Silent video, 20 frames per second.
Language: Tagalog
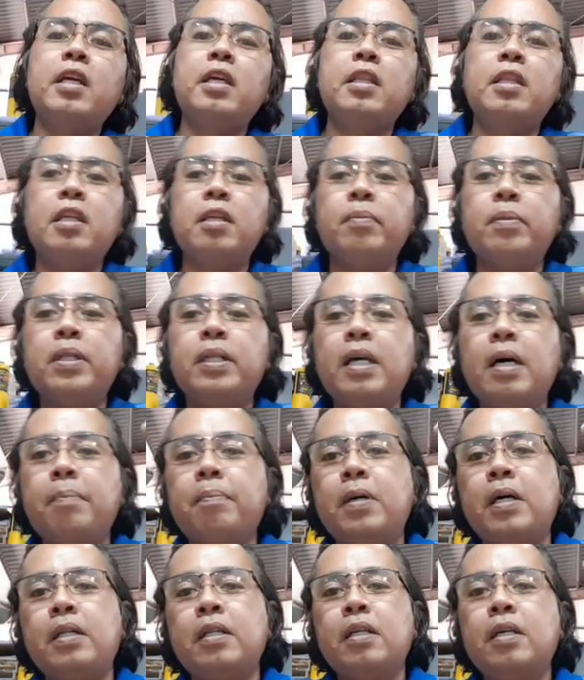hindi naman
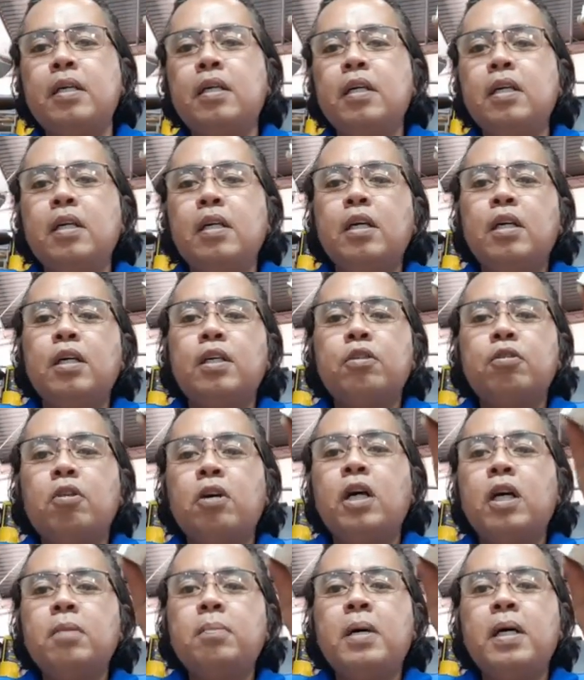dapat. So ang
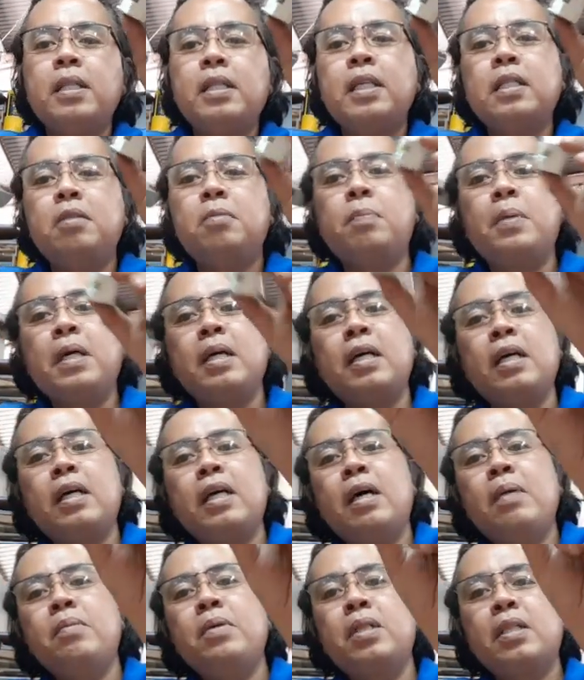advantage pag
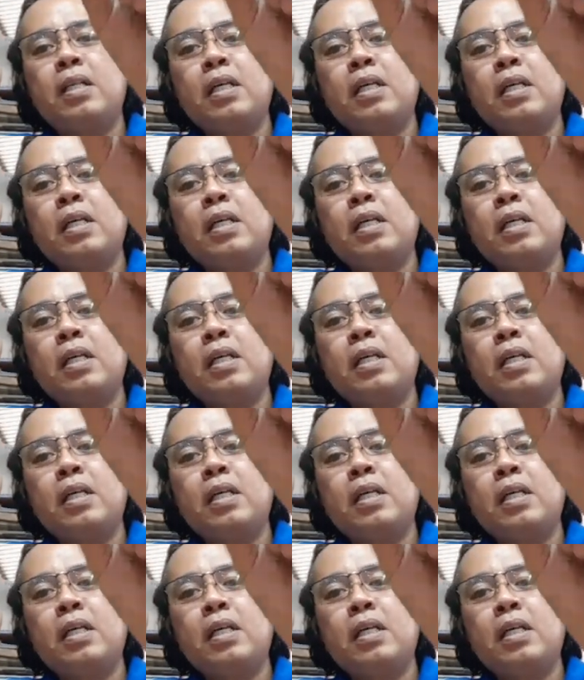gagamit